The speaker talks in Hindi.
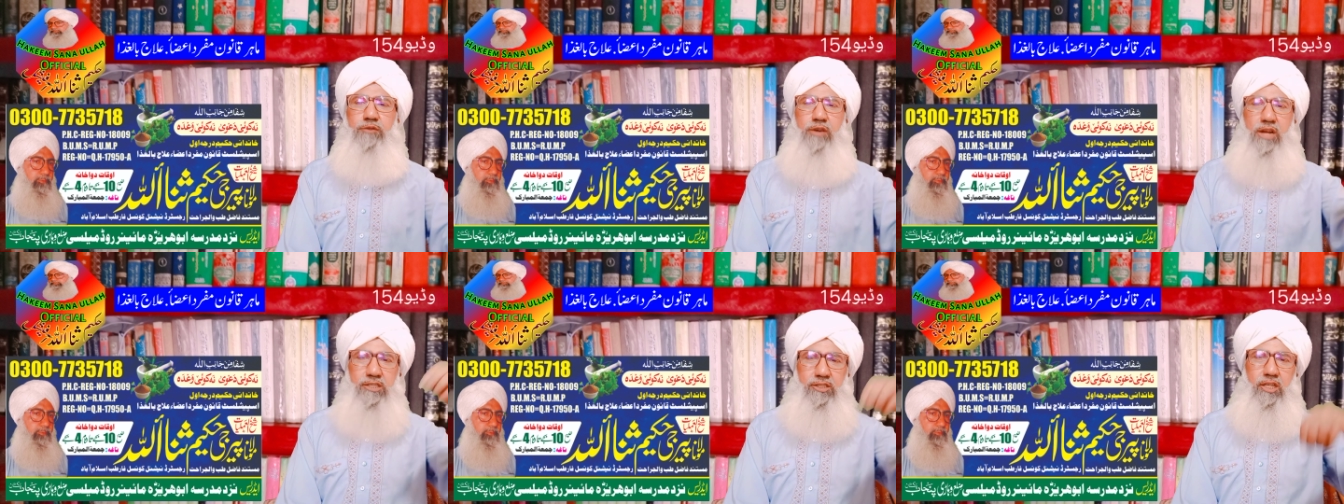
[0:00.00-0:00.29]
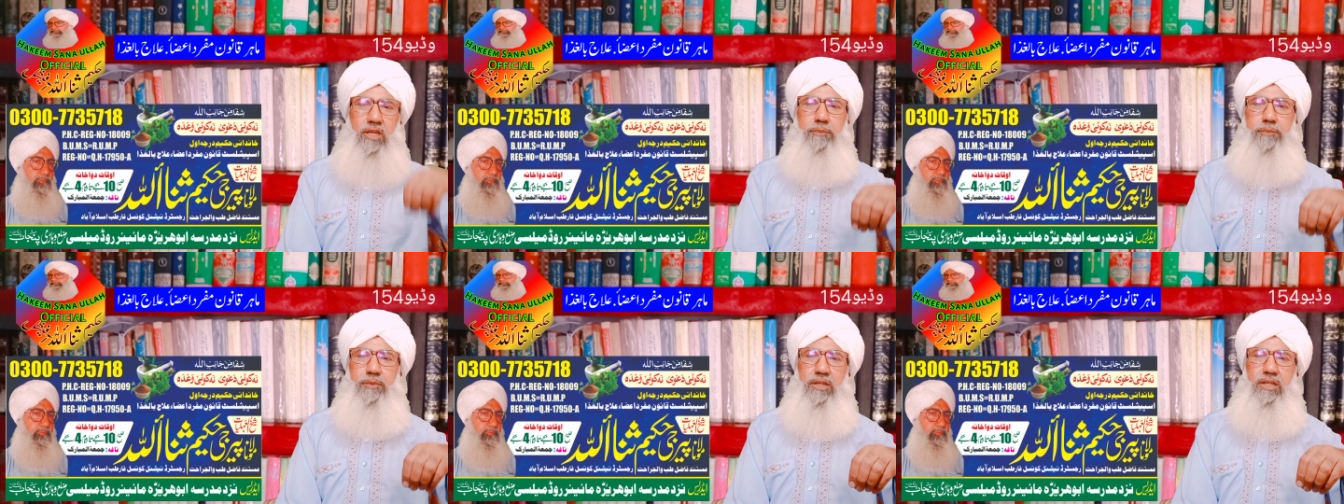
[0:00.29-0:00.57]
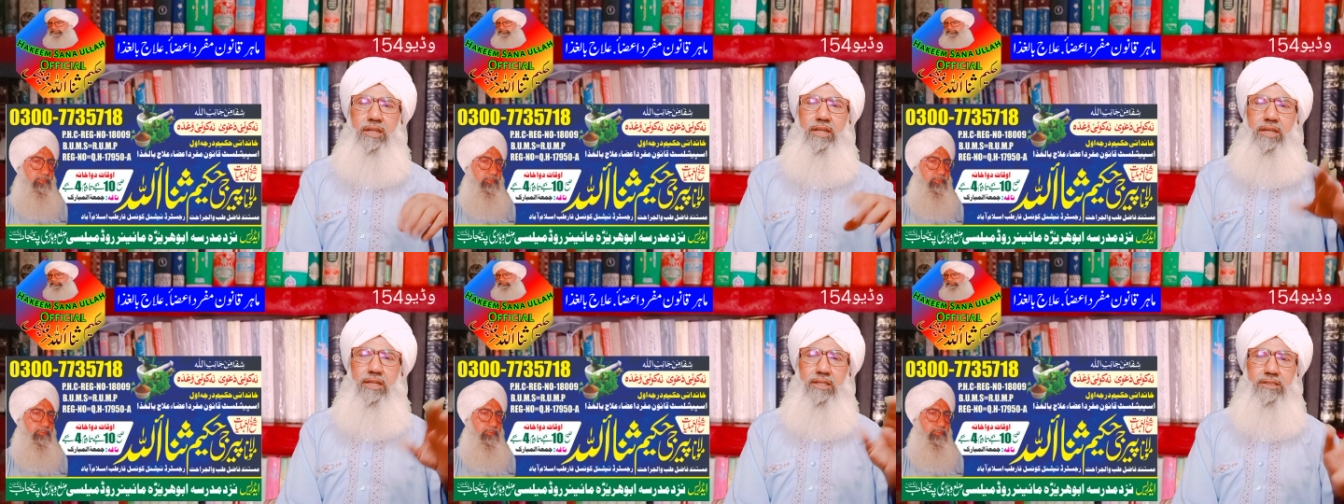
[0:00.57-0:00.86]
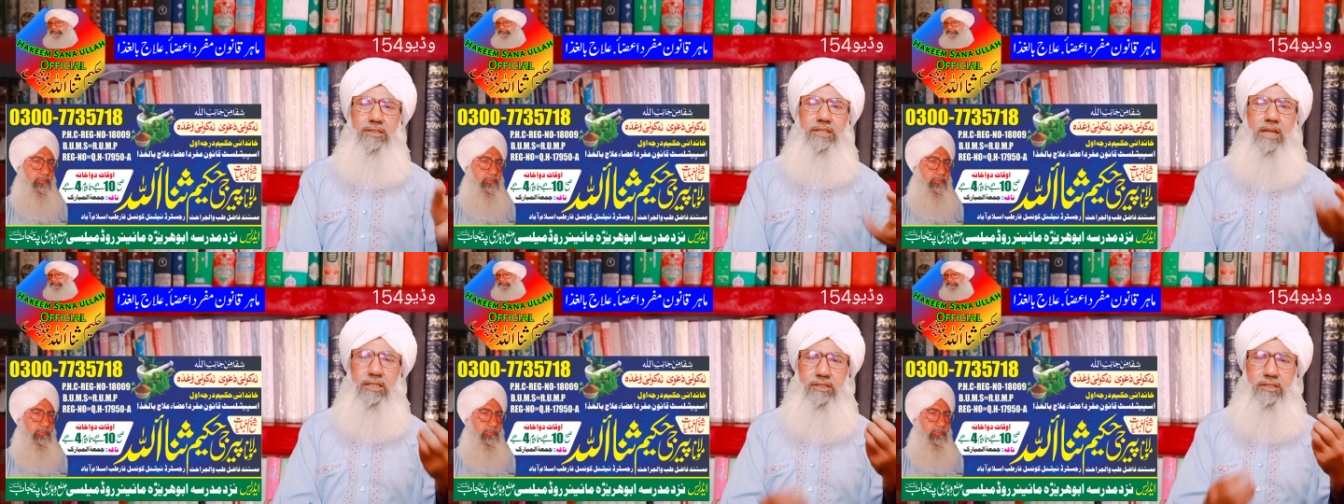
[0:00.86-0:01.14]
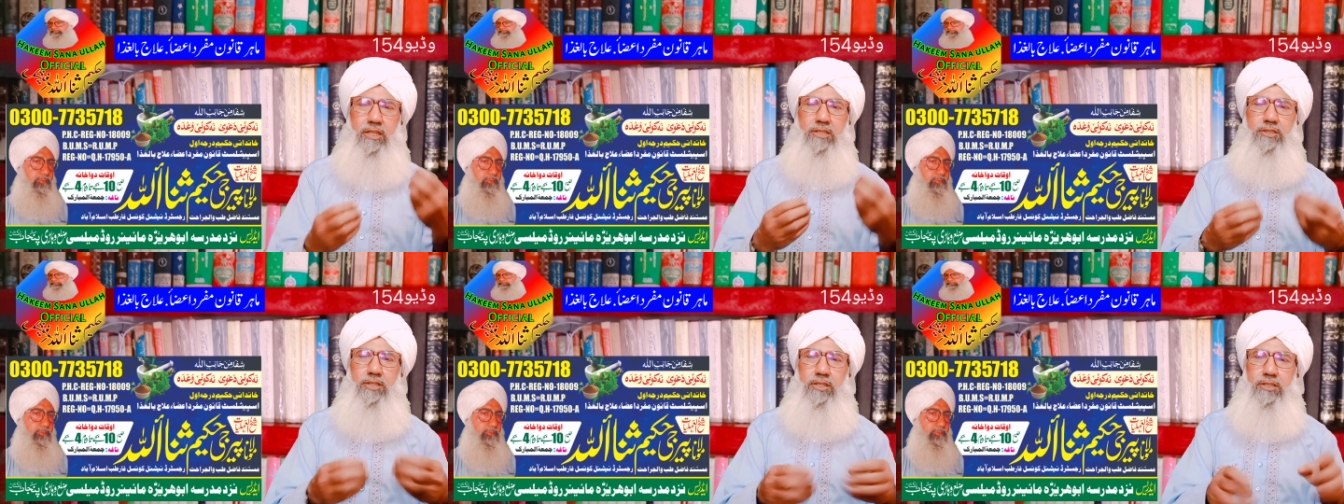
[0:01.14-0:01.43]
वैसे पी लें
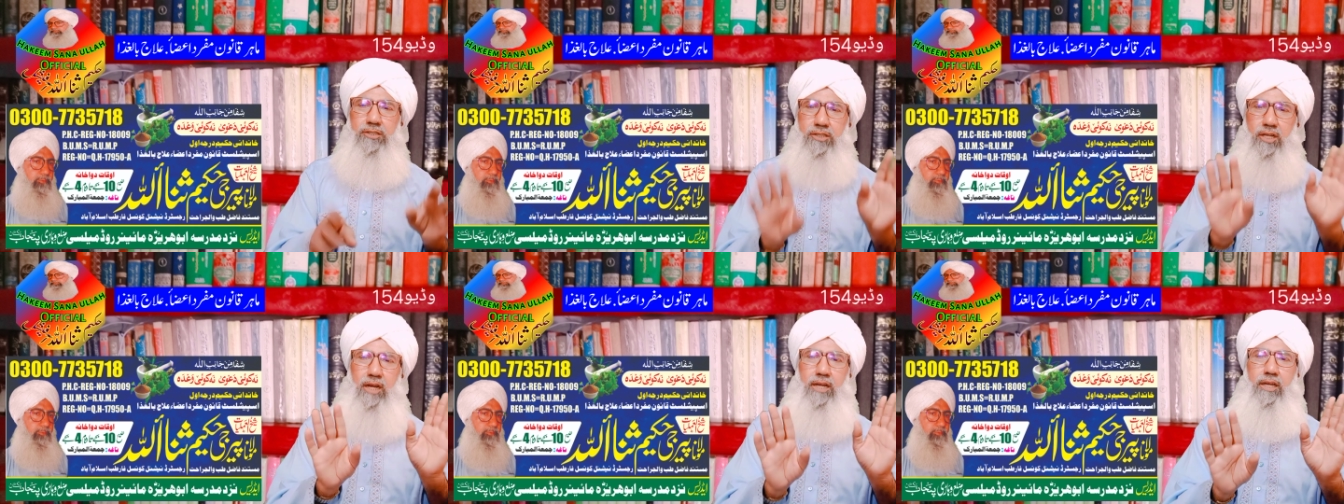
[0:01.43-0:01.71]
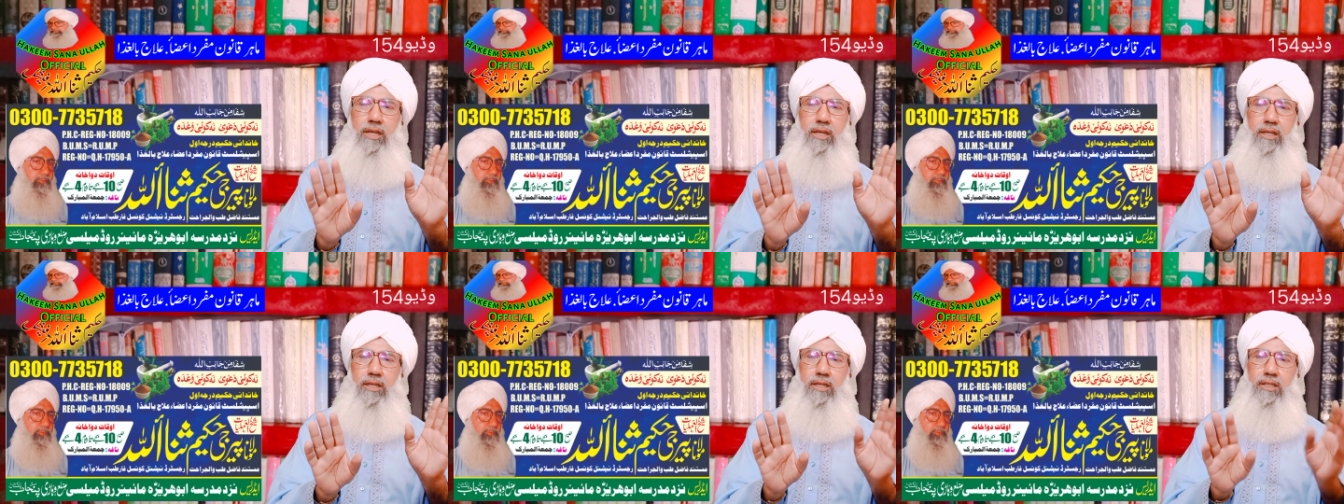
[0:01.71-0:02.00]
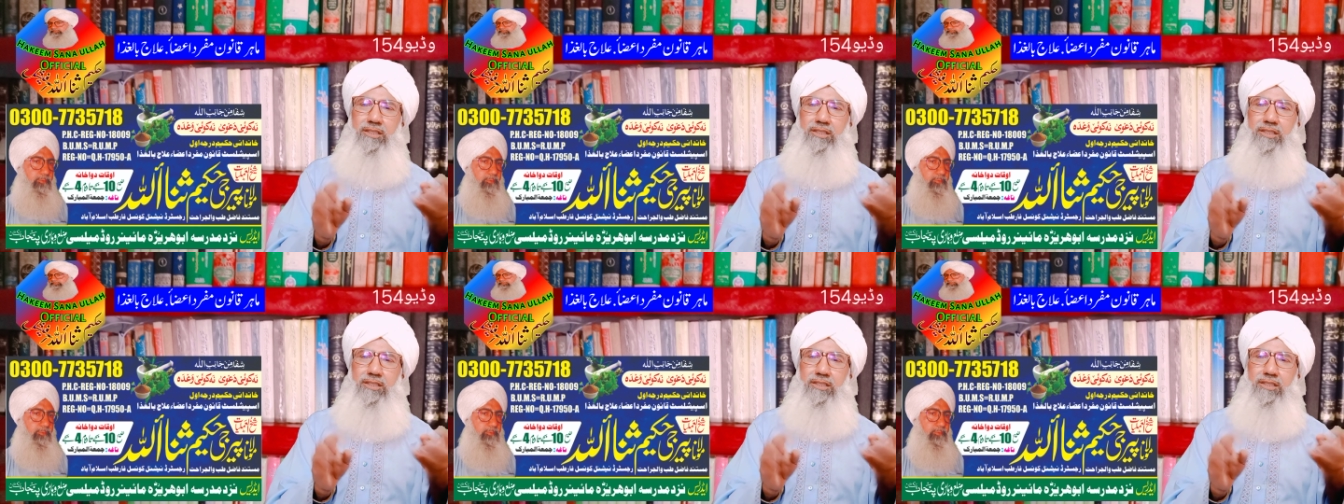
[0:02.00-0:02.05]
जैसे जी चाहे